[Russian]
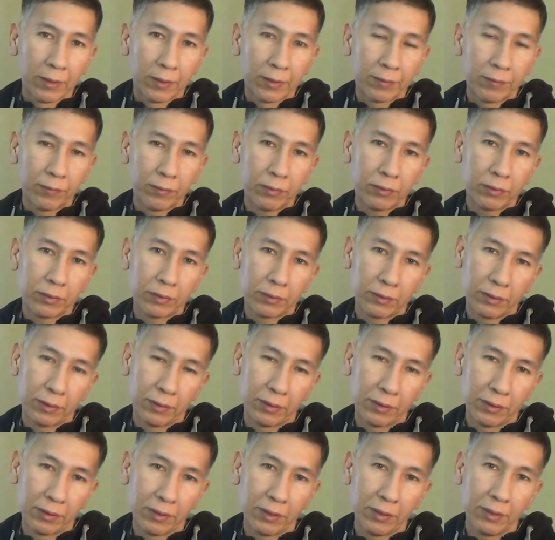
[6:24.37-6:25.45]
и вот
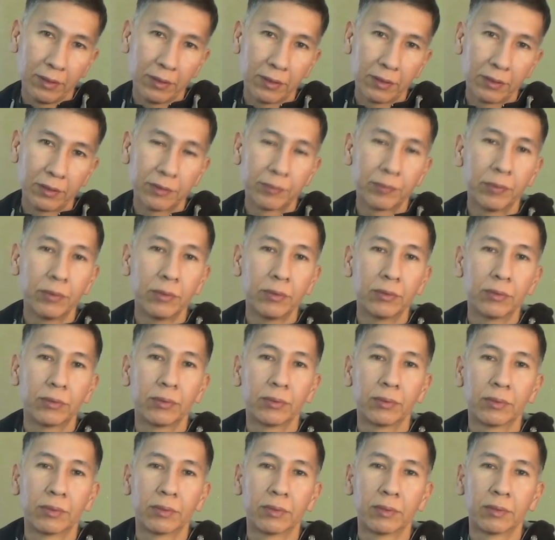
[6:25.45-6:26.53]
их
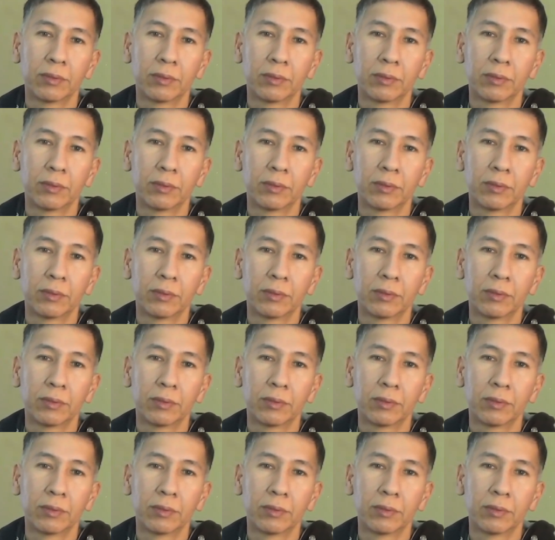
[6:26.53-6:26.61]
используют,